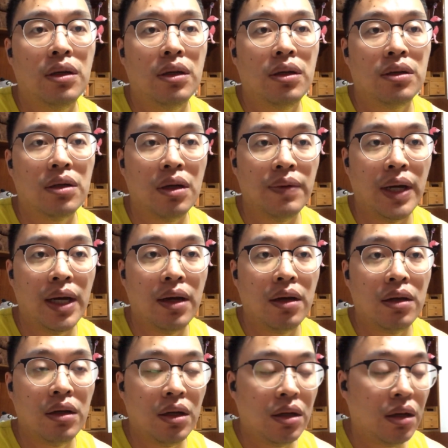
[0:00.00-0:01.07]
知道吧？
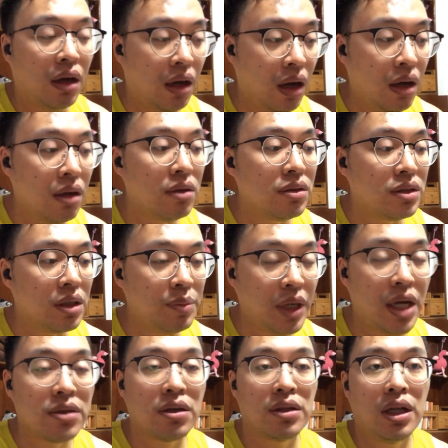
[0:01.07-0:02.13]
好，即
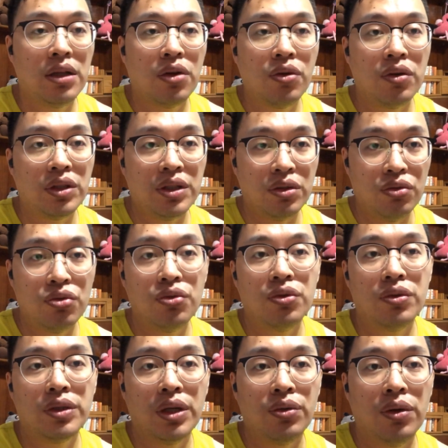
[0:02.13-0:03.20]
便是他能够顶
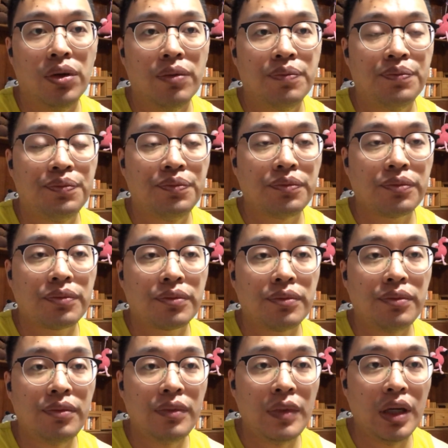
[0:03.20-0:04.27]
住这种
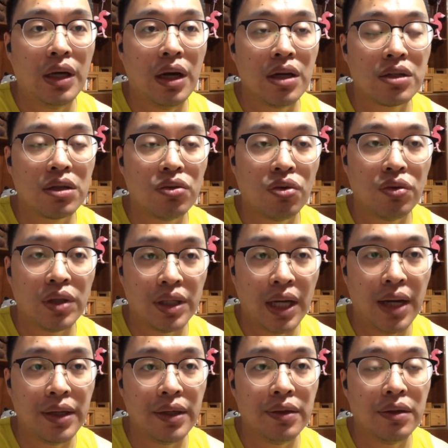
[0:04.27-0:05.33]
啊升空的
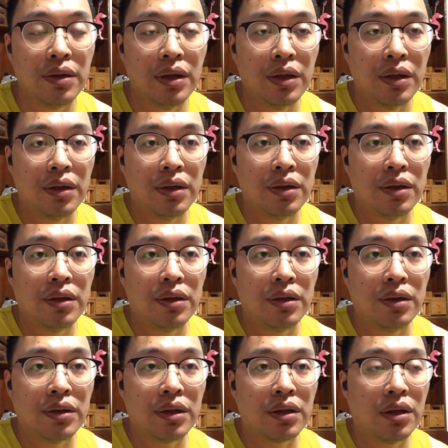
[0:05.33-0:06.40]
压力，
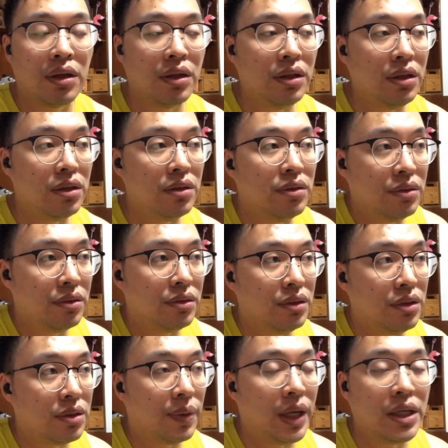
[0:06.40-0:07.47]
这个
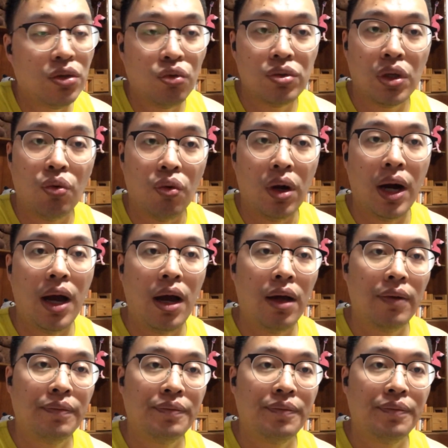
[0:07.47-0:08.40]
是吧？一肚子火啊，